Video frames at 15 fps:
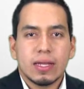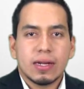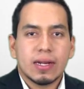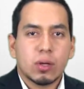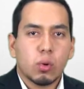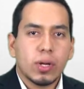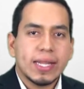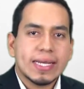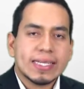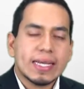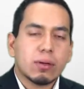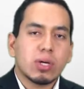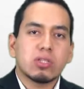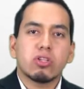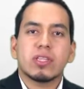Recuerda
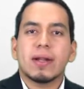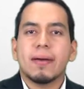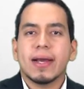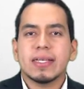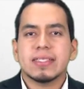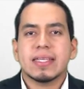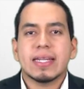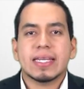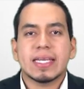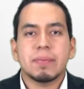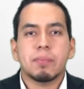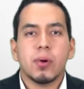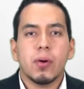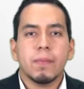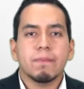que cuando trabajas en
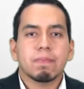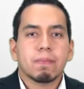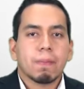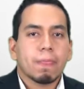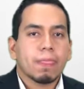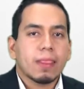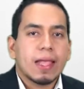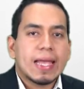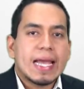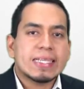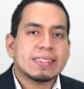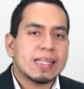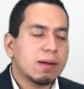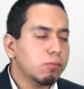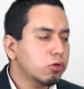equipo
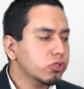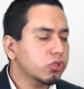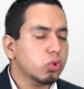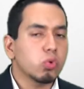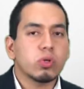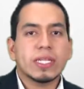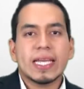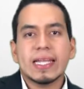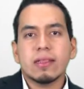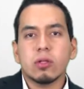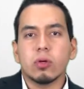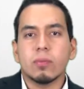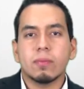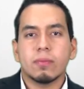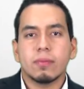estamos
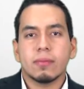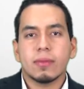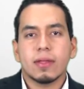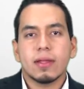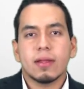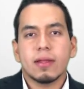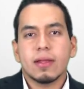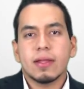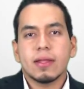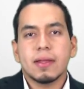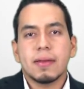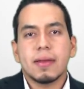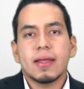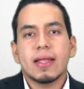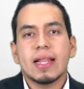uniendo,
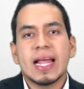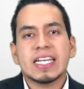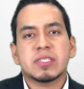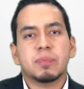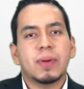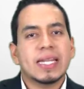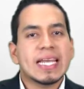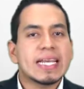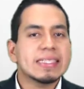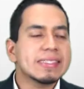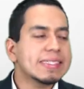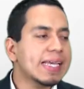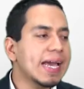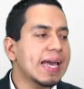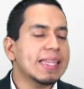la
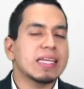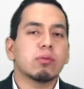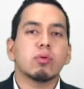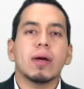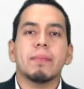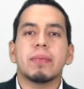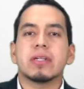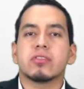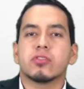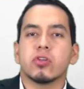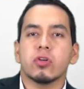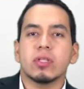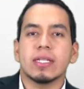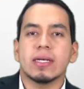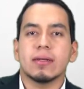experiencia de una
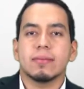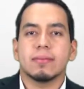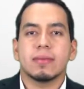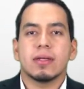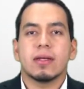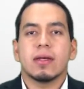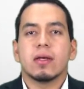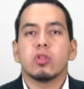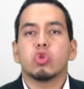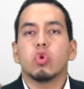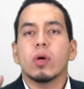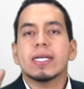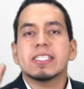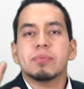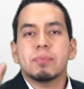persona,
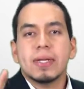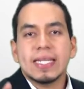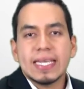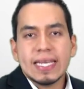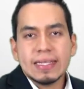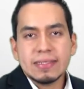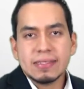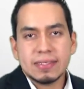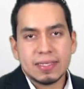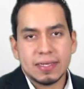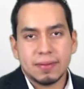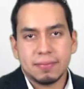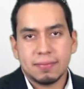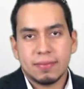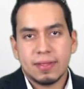tu
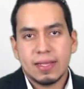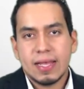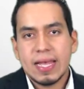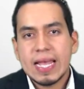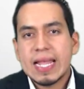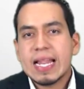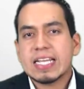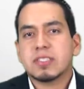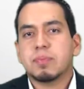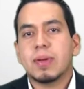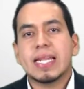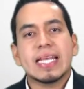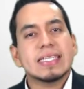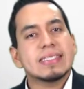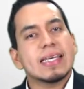experiencia, la
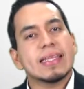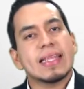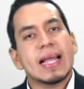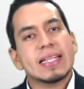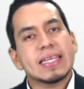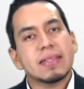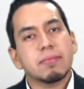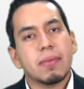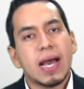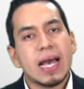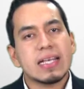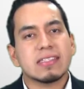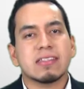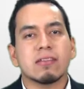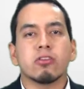experiencia de alguien
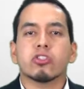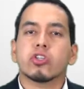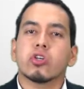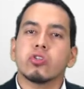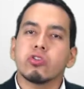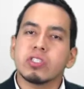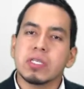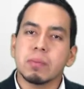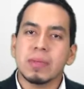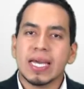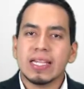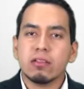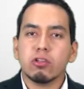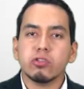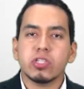más, los
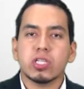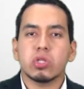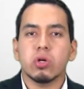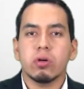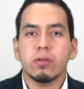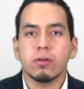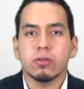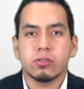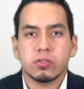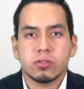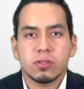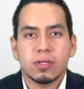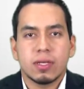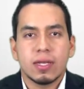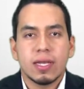conocimientos de
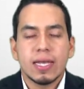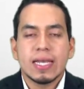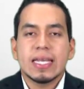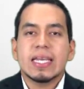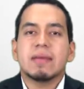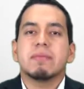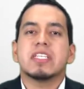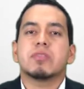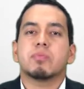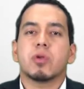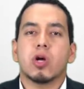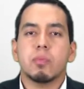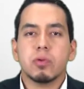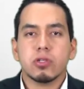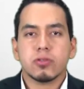todos y mis
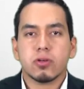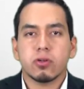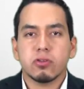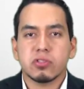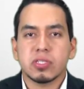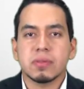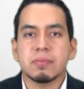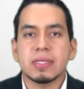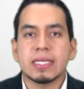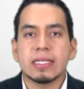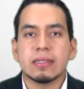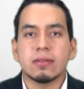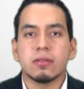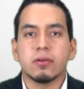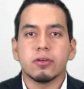propios
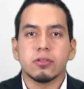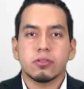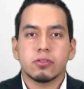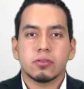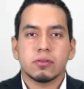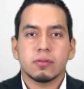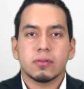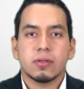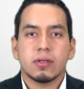conocimientos.